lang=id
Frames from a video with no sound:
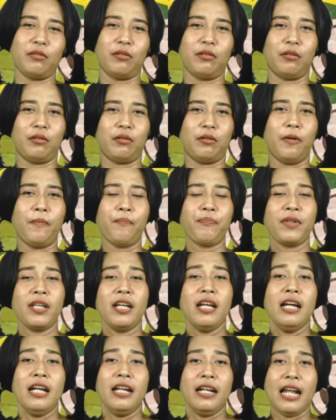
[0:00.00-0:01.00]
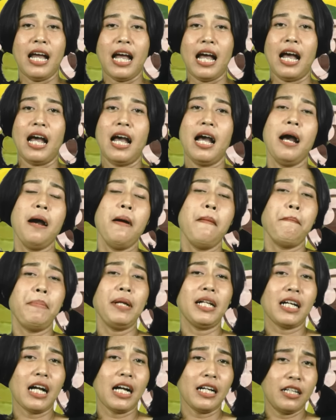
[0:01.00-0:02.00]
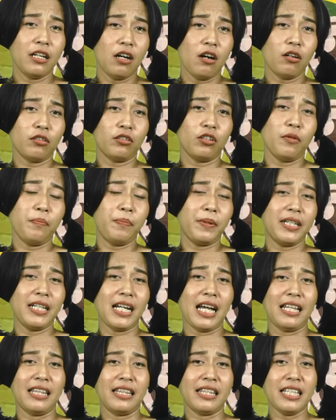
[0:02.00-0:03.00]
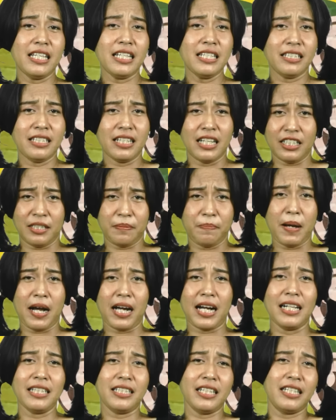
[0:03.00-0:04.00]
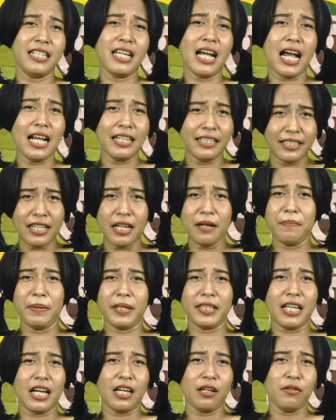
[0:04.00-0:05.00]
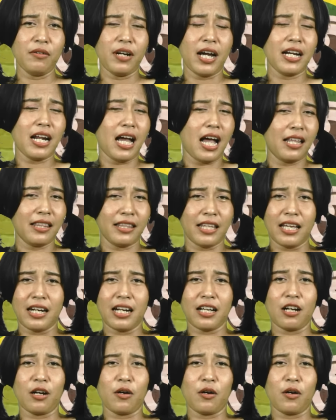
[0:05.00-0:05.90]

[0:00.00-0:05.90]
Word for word: Solo. Nah, Pilkada Oktober nanti jelas bakal jadi ajang pertarungan antara